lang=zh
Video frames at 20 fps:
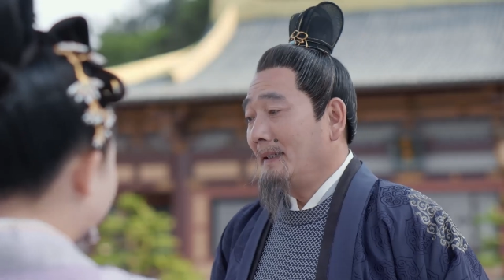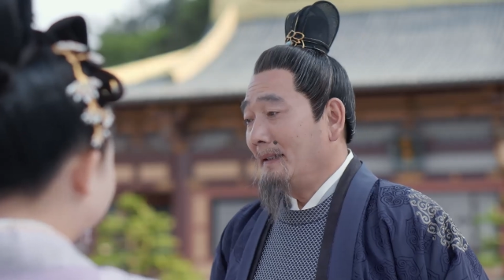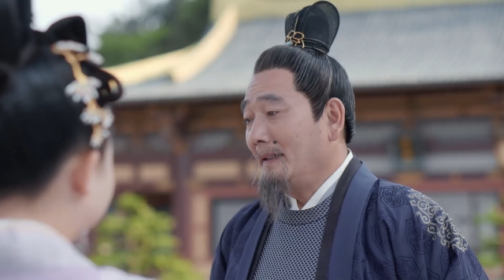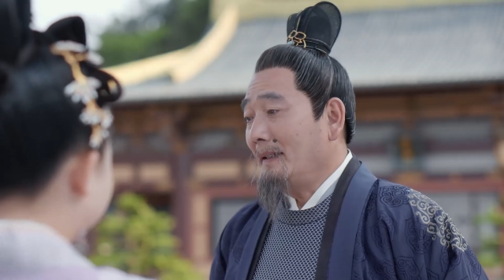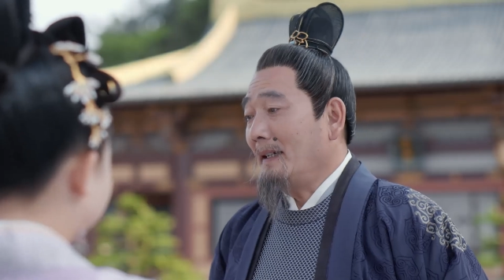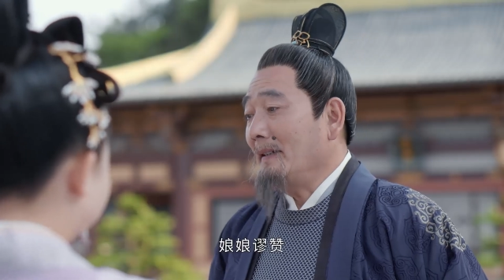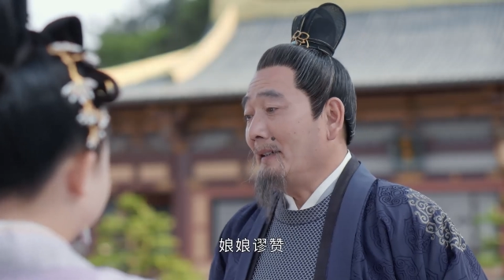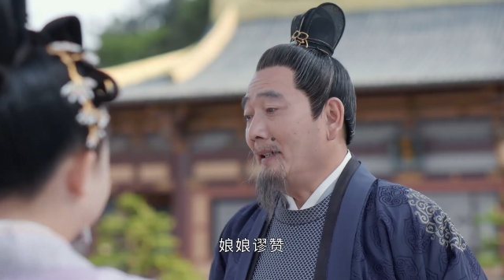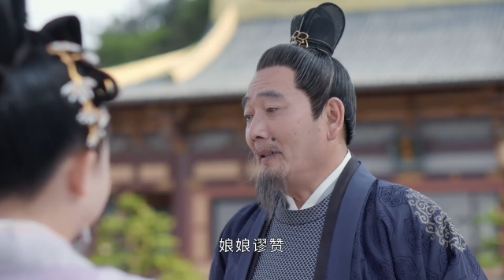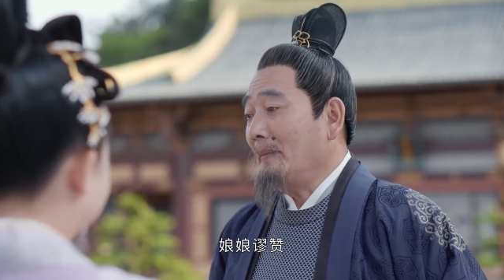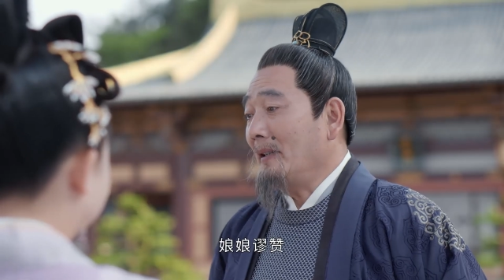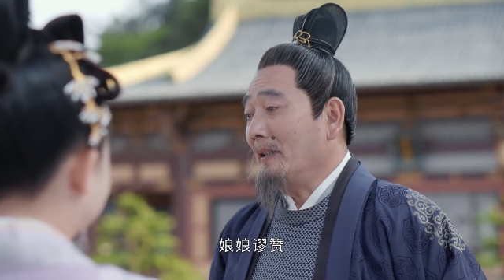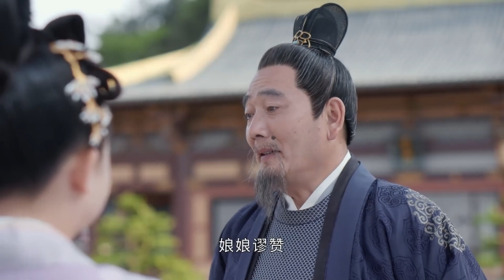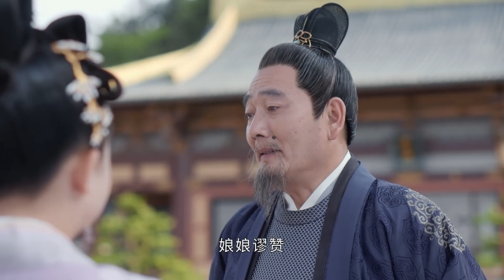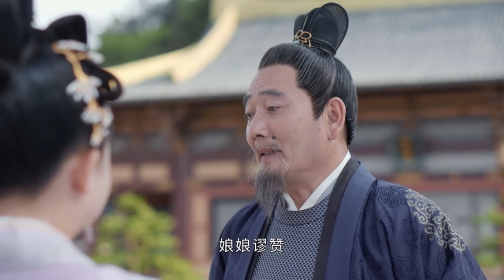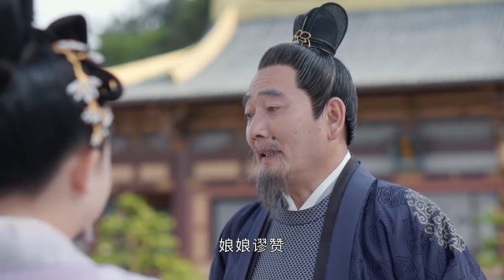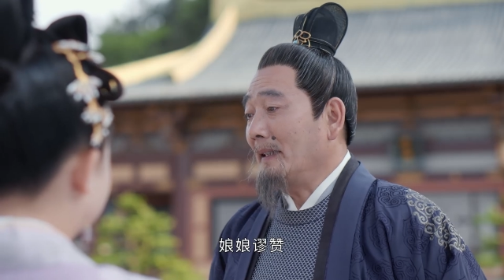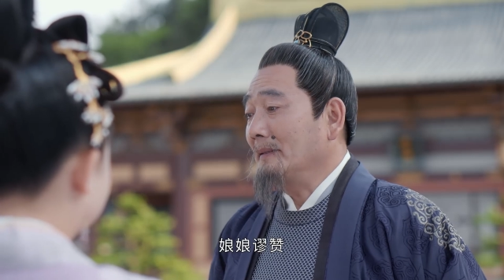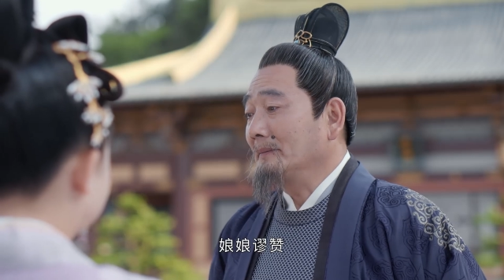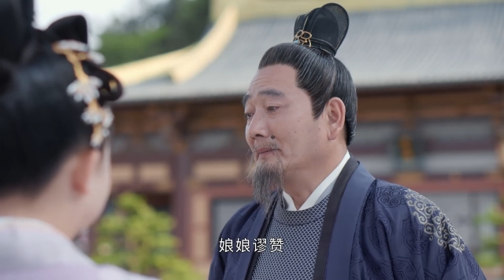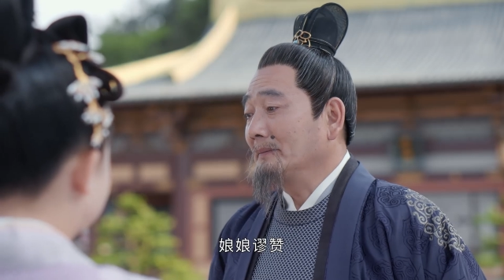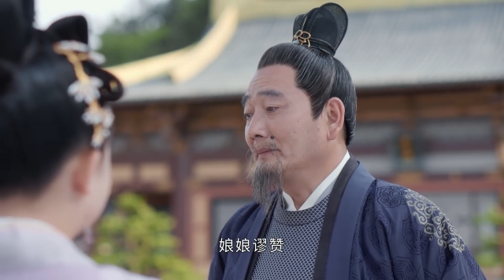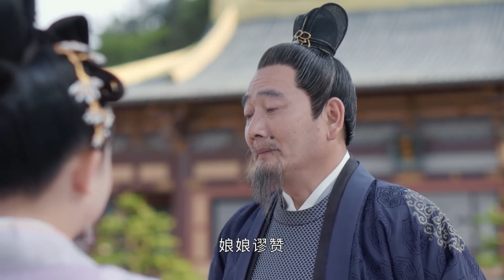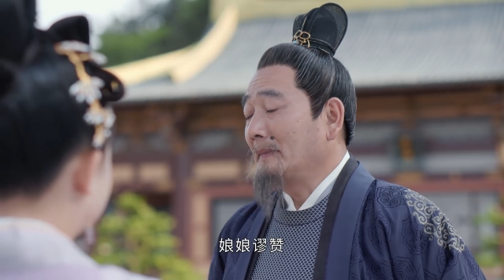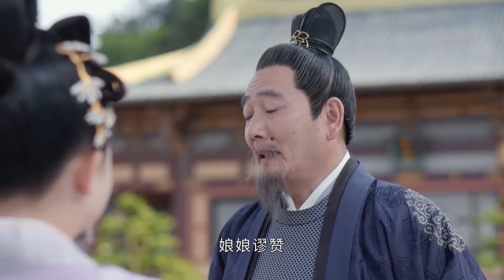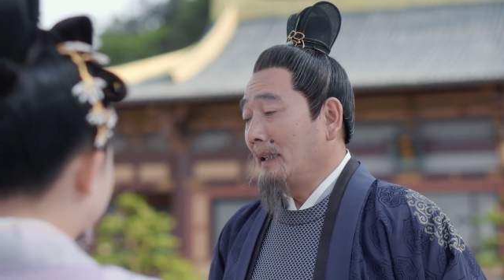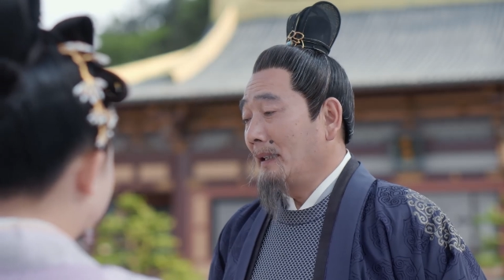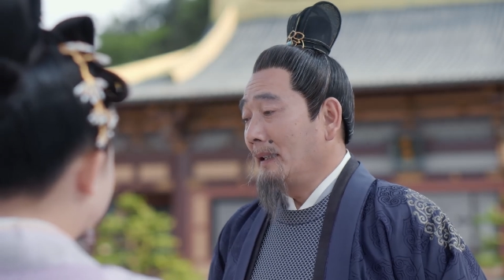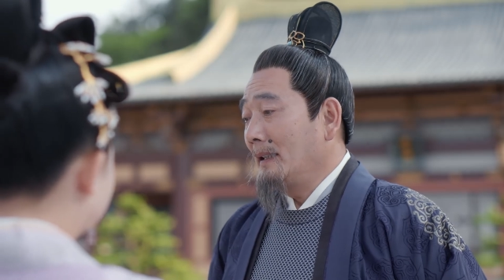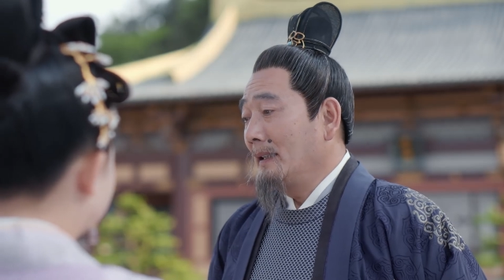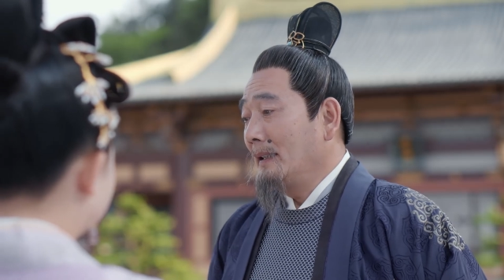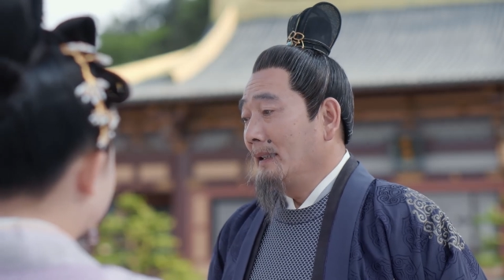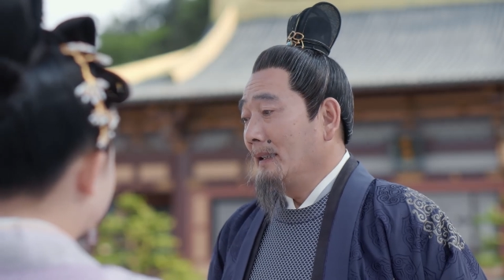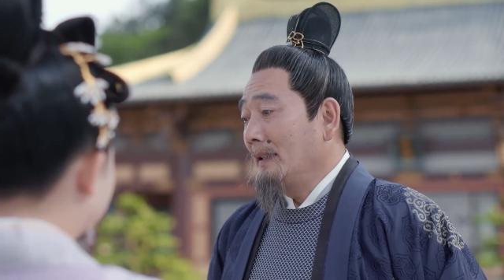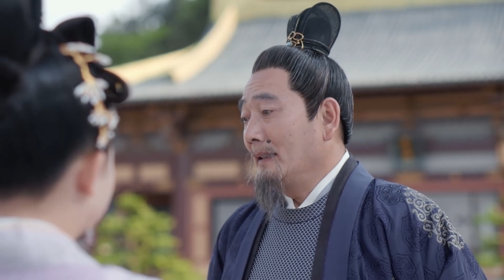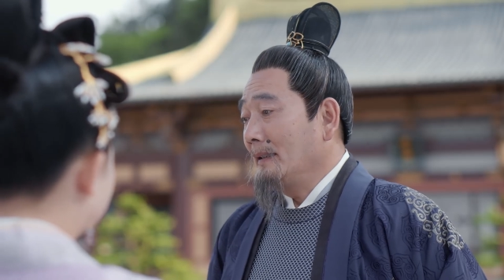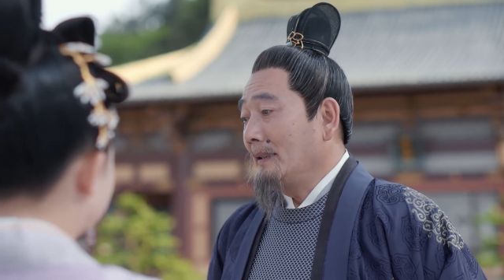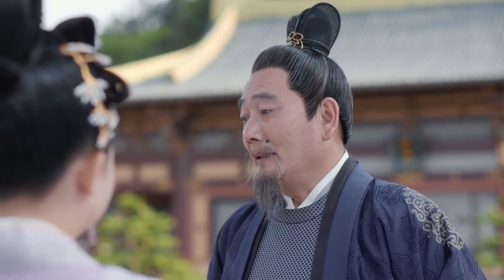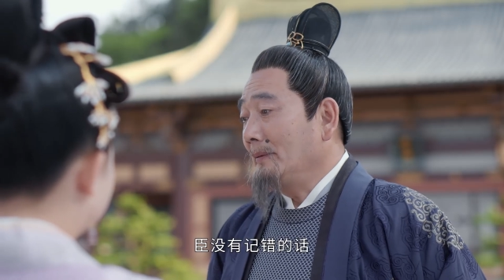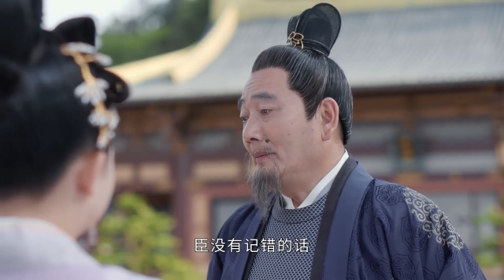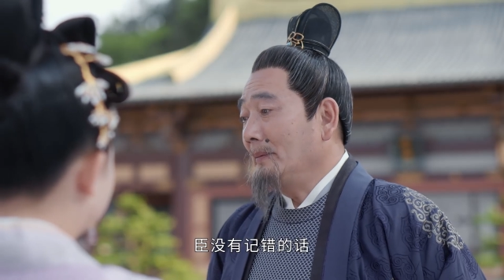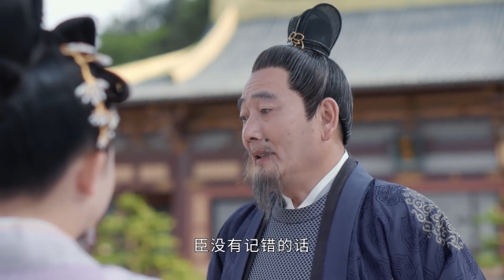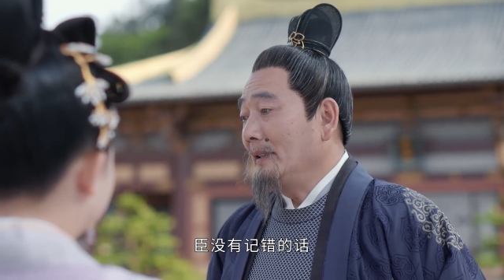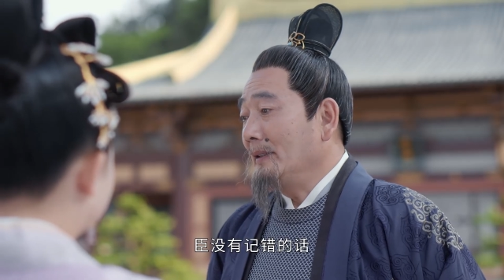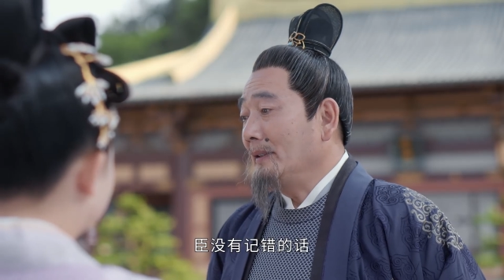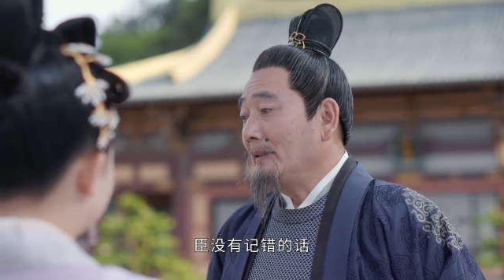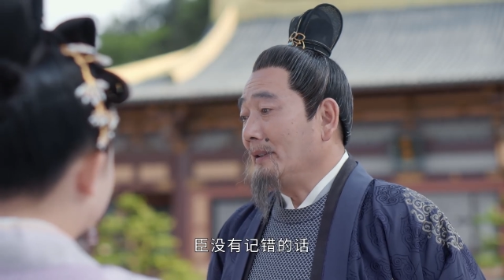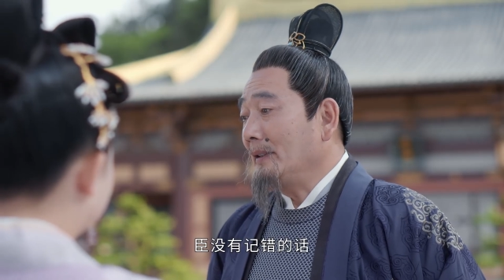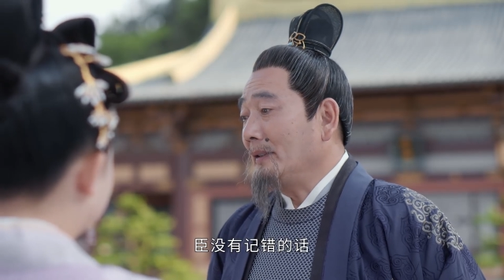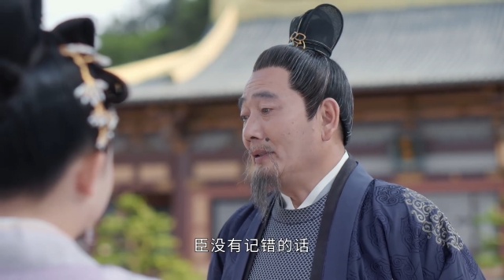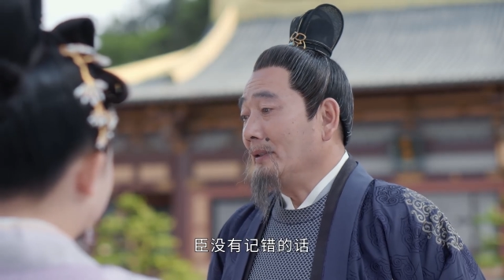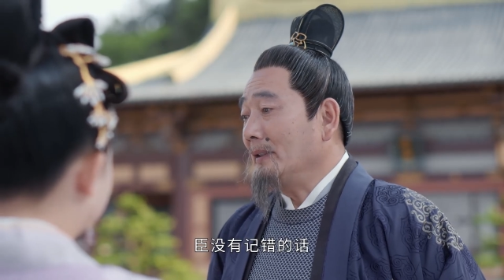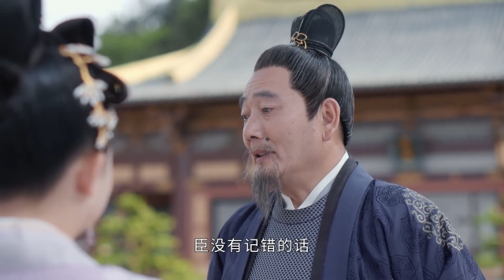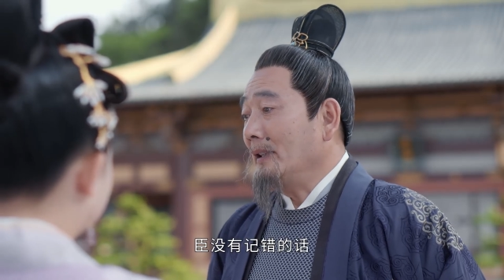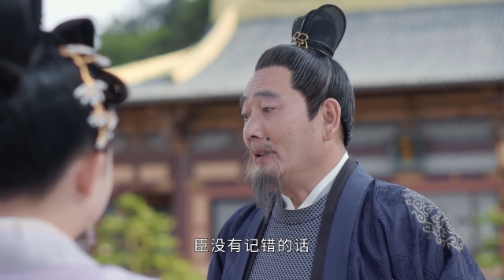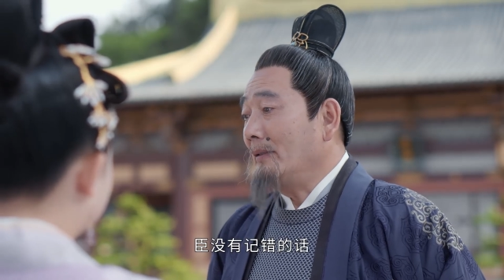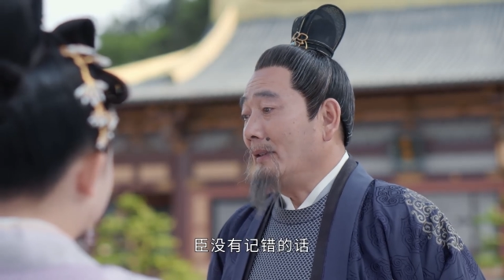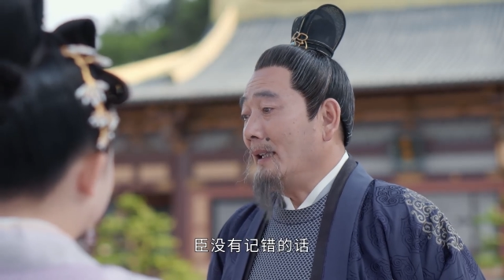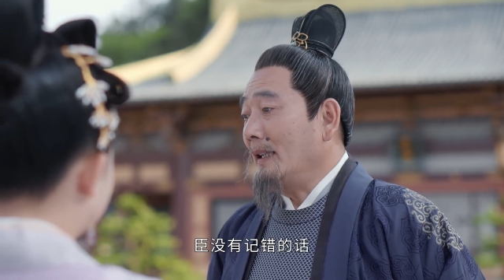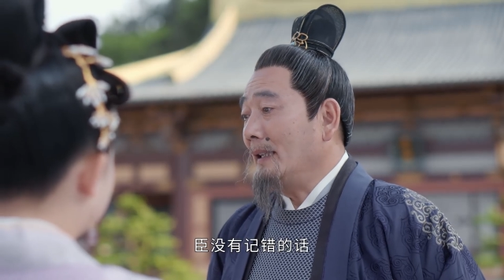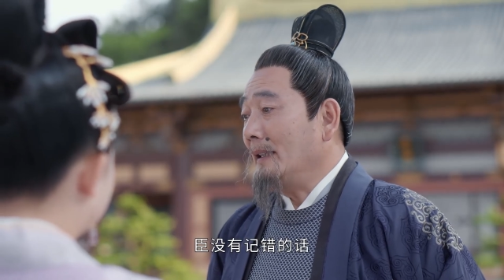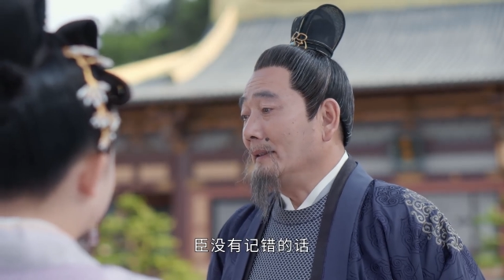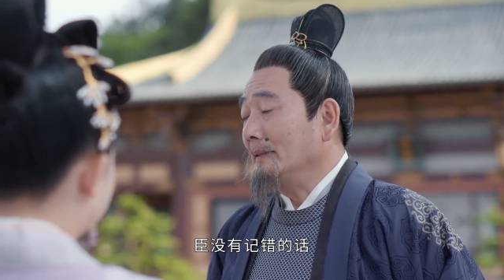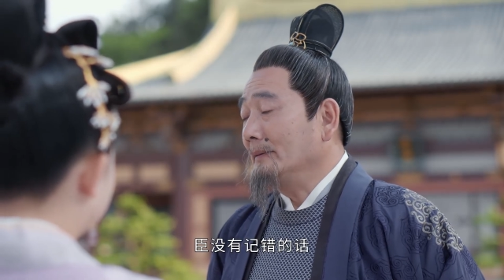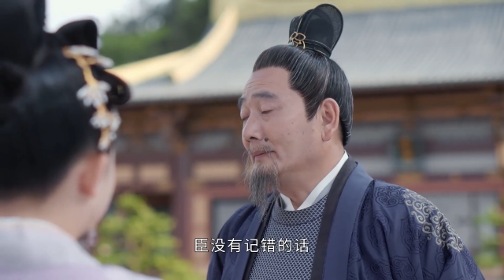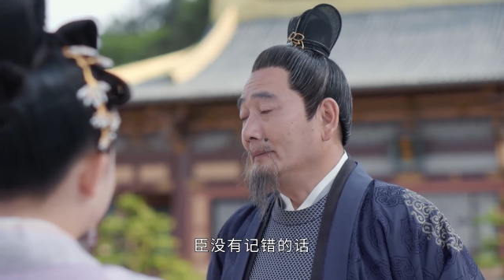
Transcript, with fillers: 娘娘谬赞，臣没有记错的话，